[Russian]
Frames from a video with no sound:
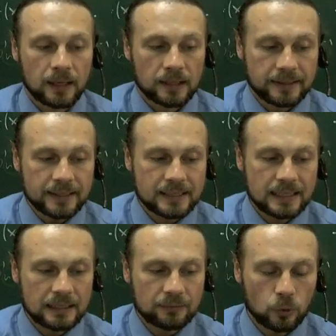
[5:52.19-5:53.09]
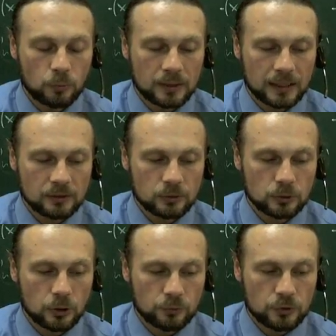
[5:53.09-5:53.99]
Если его убрать, то
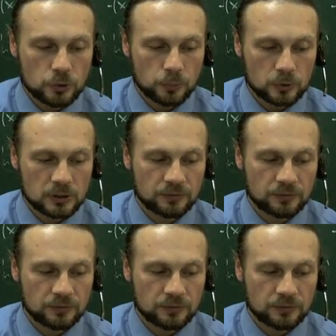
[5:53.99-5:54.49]
я увижу просто